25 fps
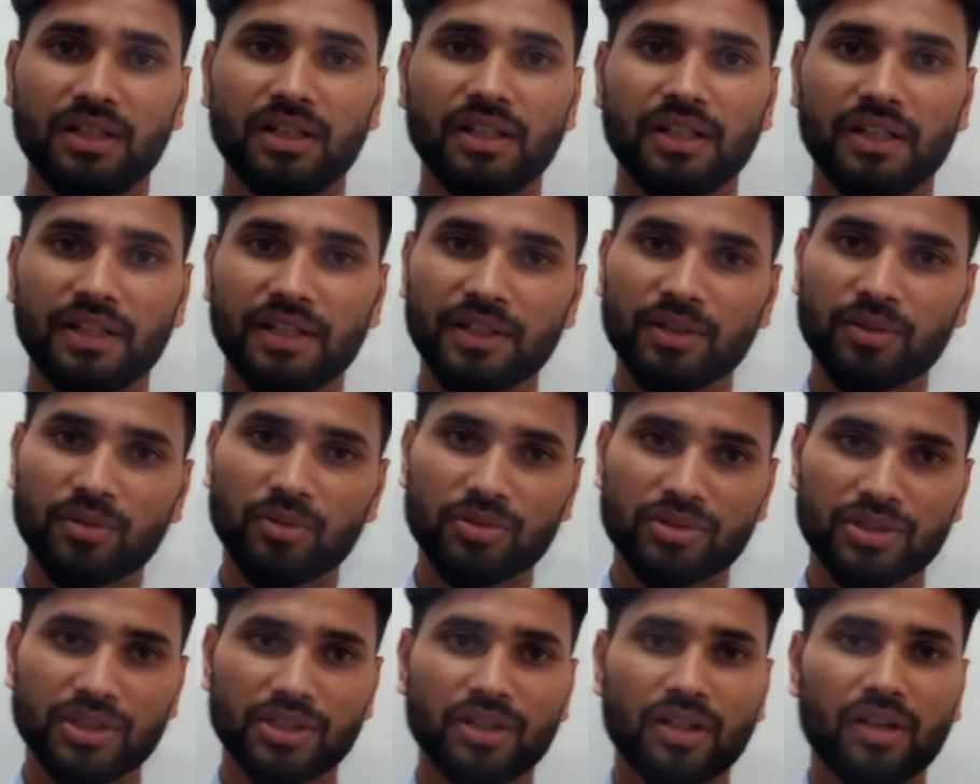इन
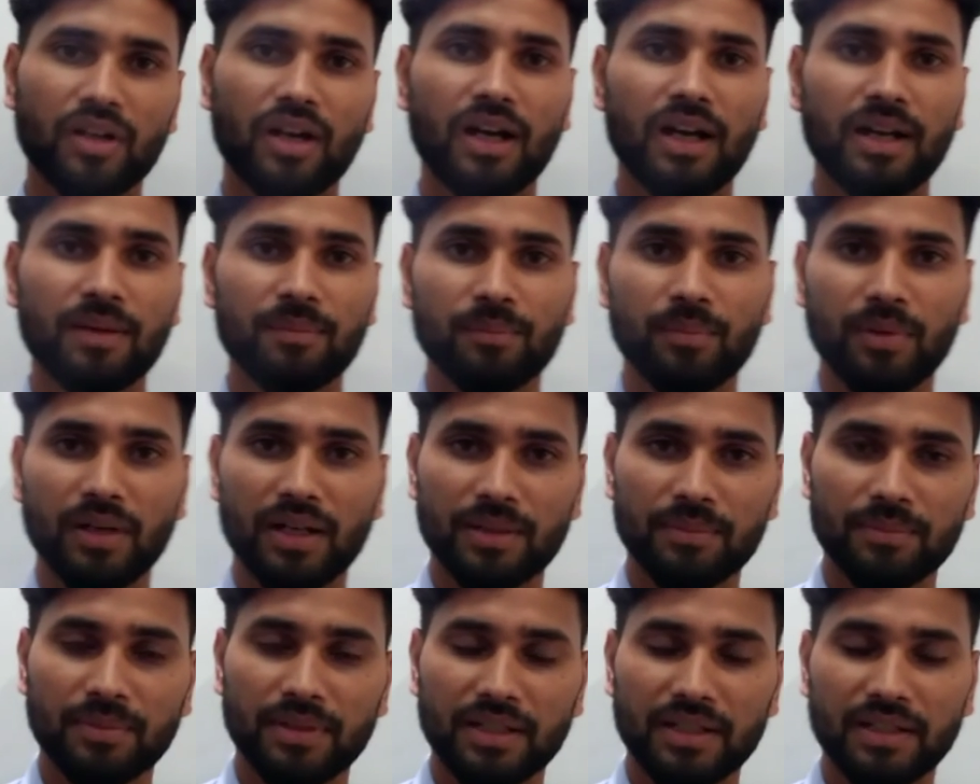क्वेश्चन को आप बार
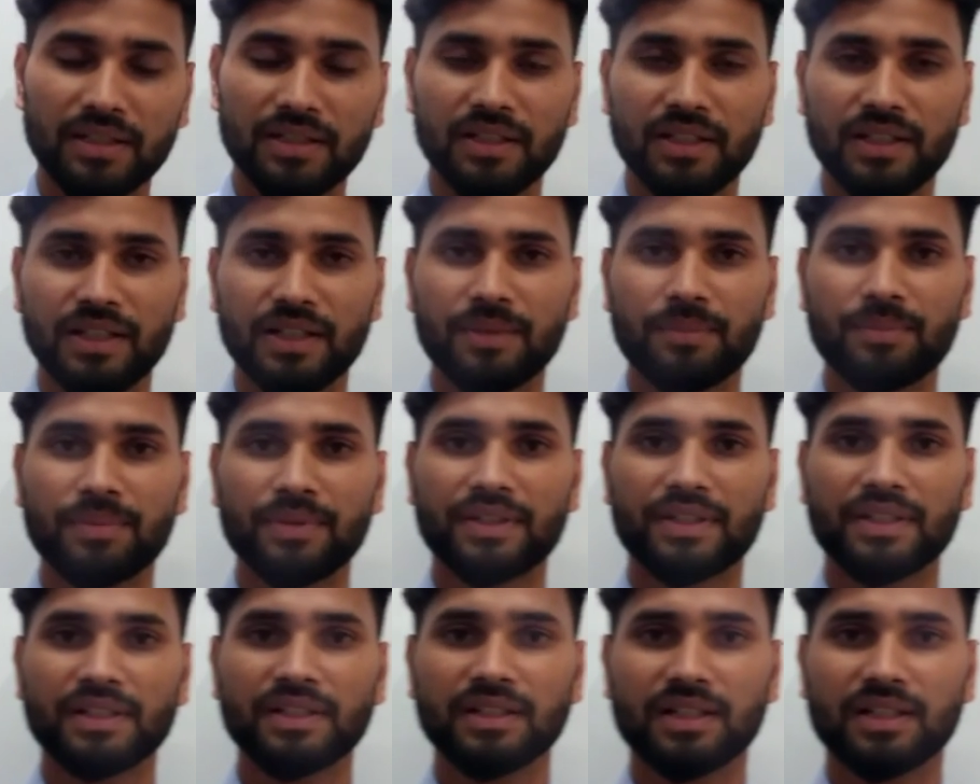बार रिपीट